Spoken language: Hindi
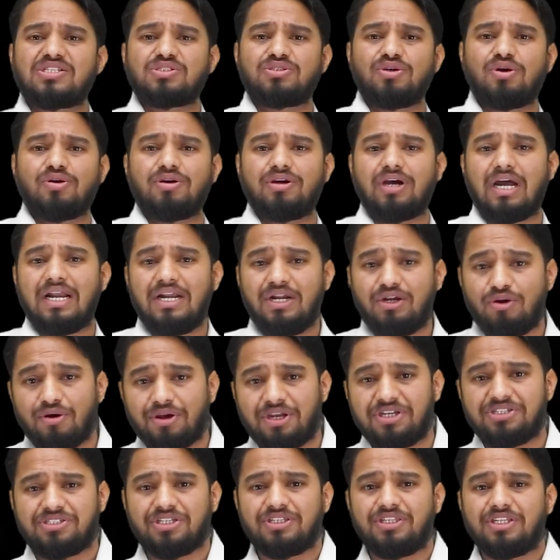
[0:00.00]
सौ घंटों
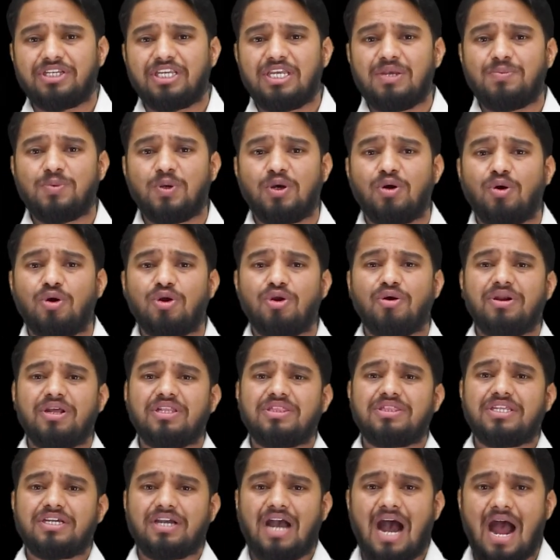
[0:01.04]
की ज़िंदगी में उन्होंने
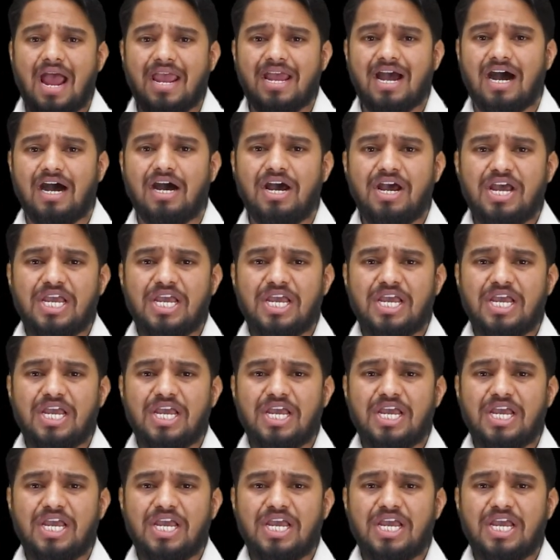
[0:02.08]
दिखाया